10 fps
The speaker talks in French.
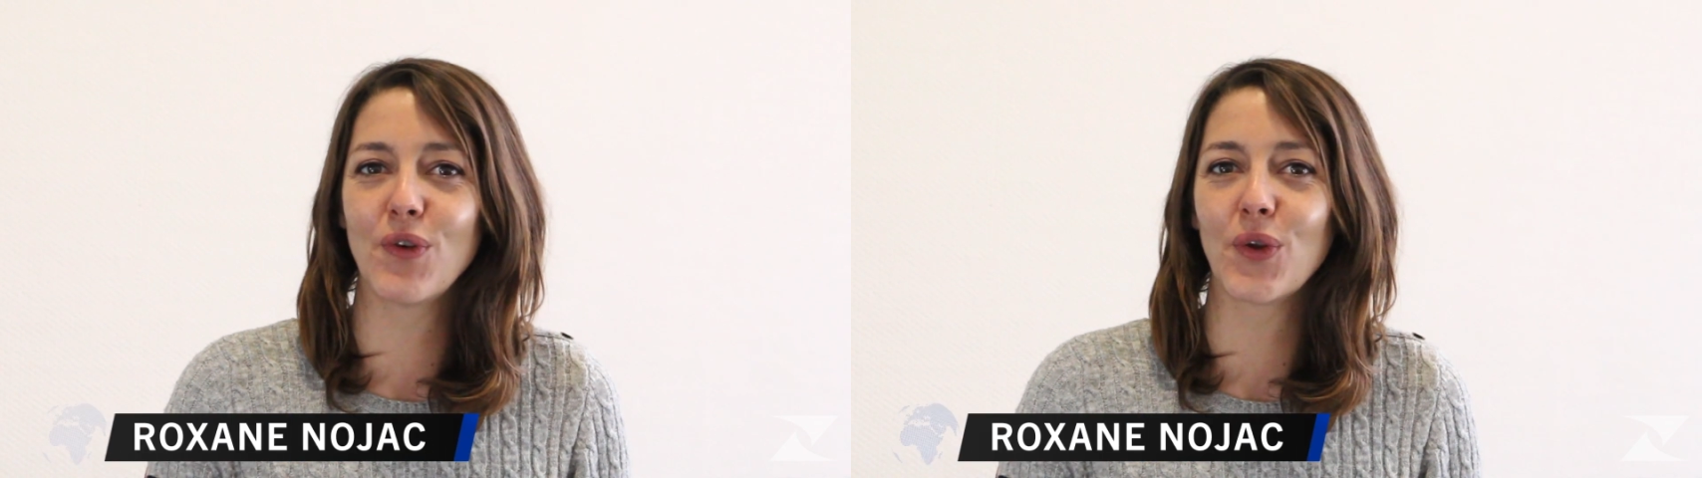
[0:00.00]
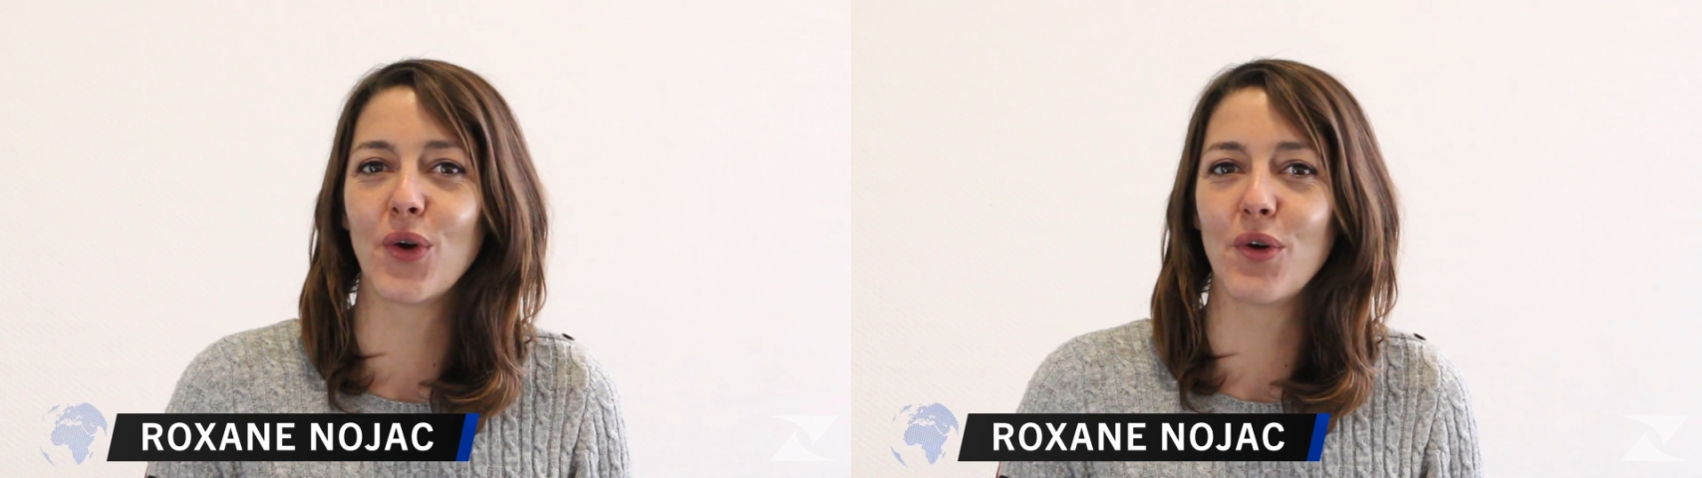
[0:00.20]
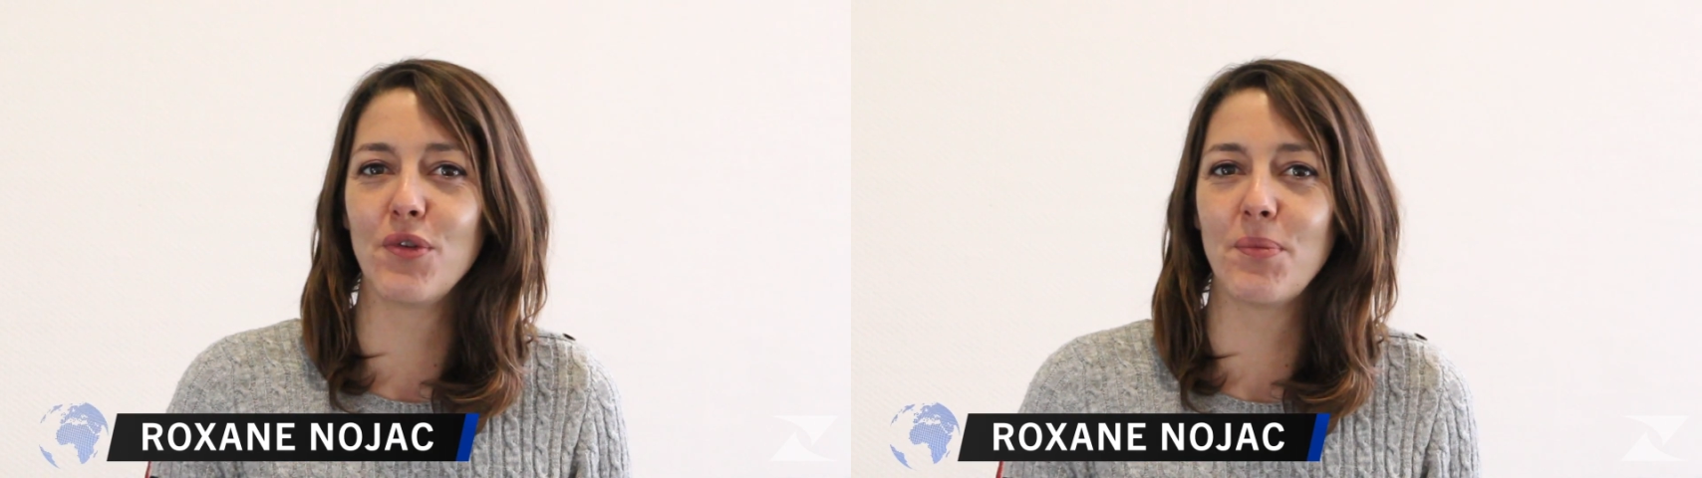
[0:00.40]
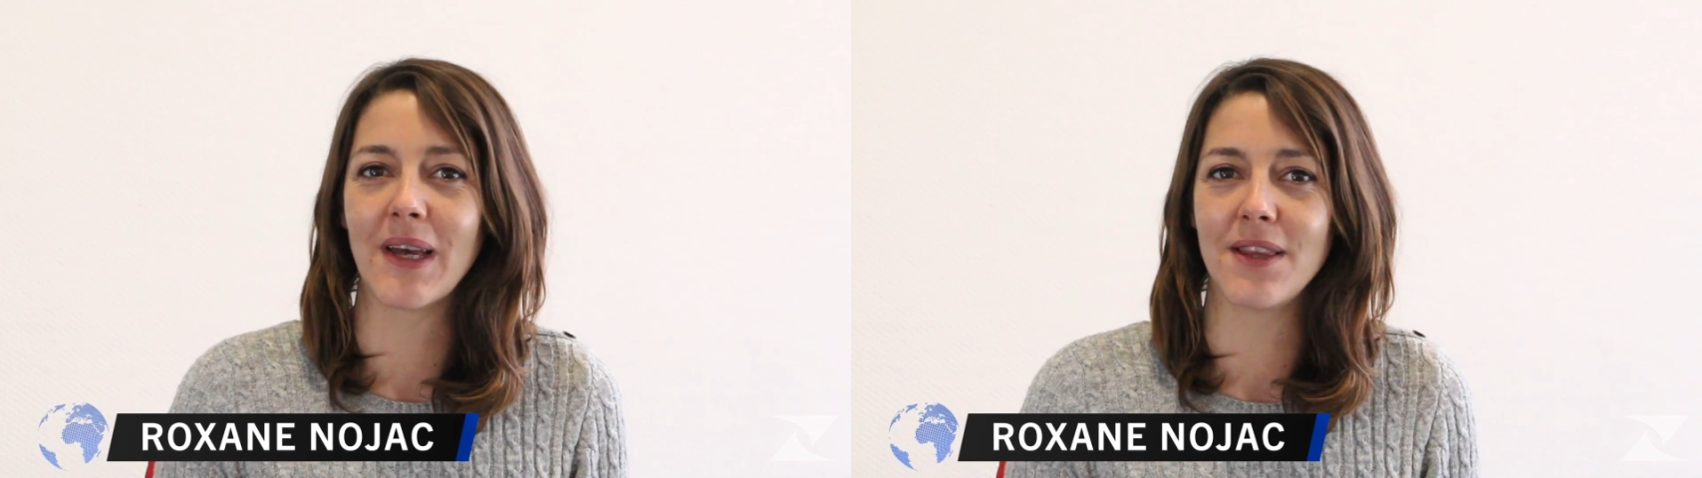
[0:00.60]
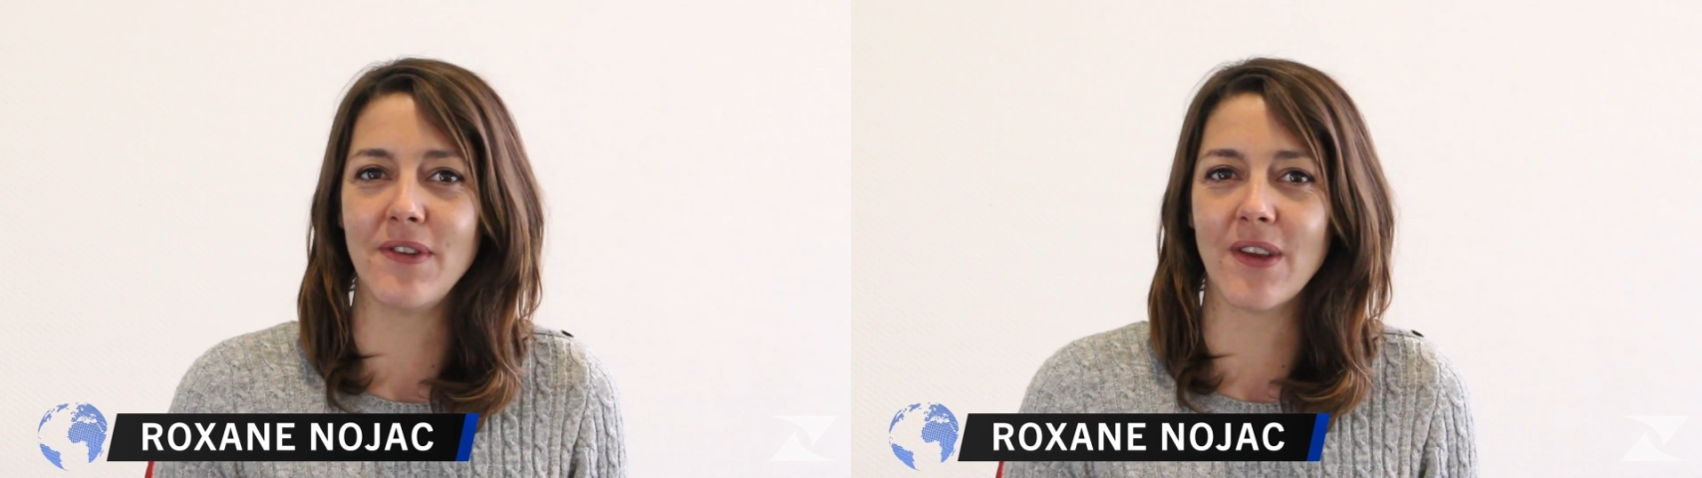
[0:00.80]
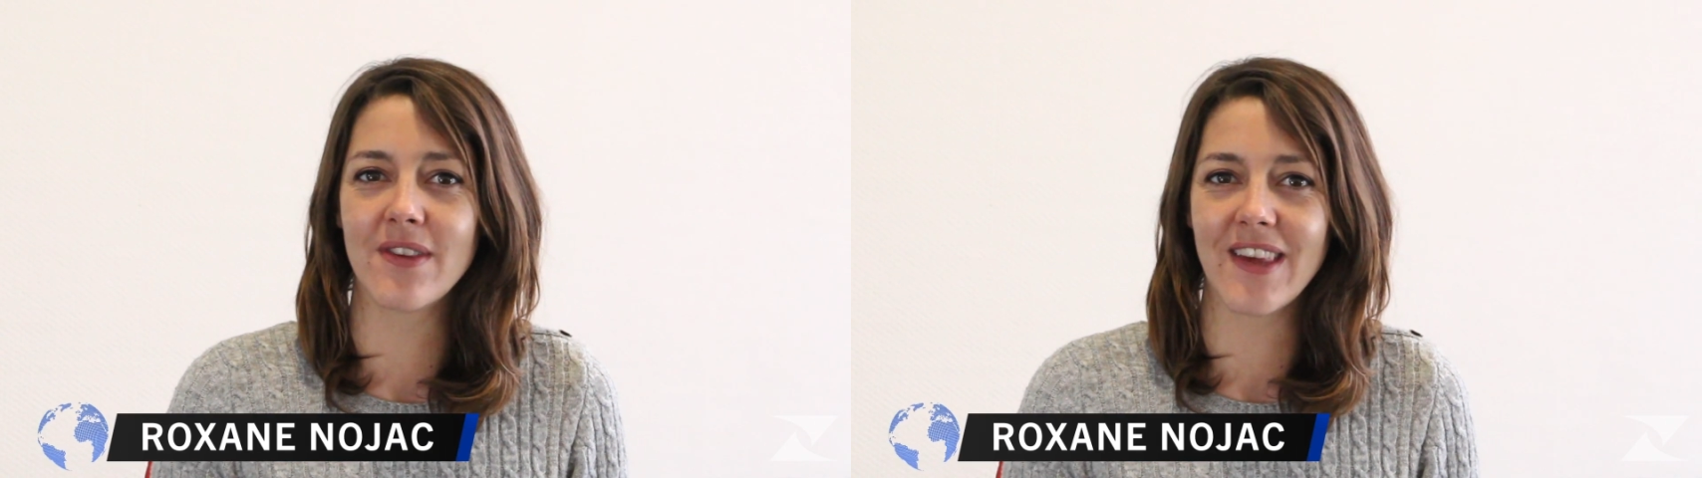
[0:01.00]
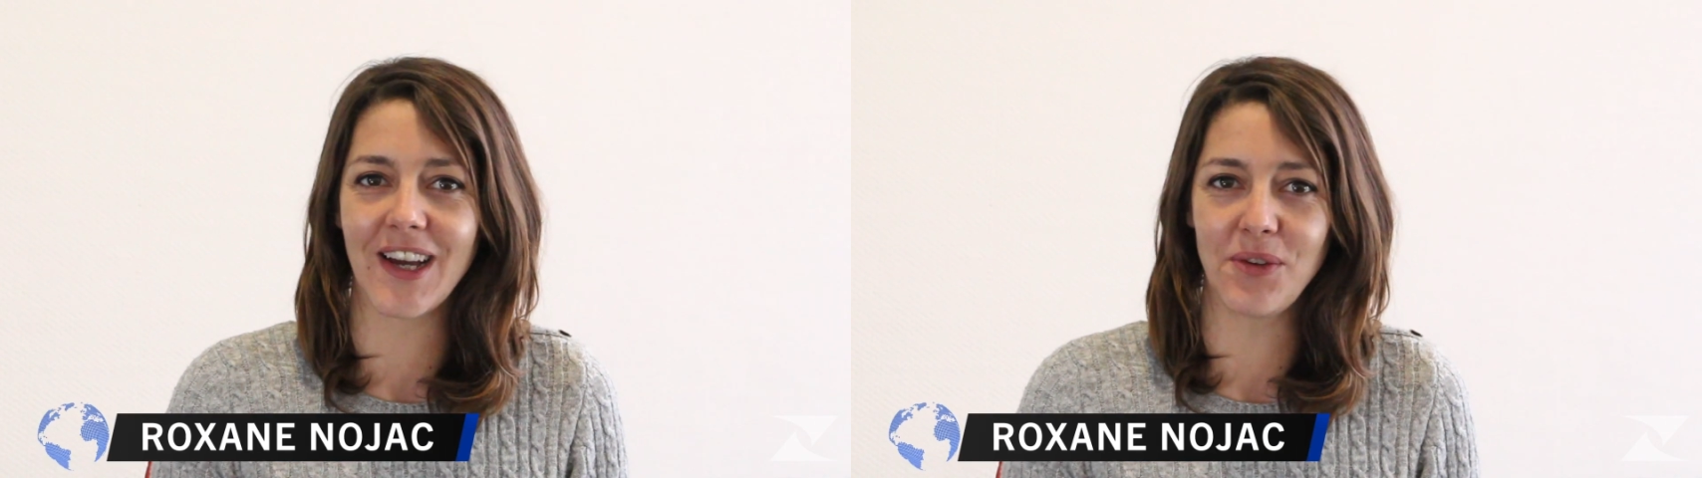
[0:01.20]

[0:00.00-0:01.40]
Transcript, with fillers: votre revue de presse financière.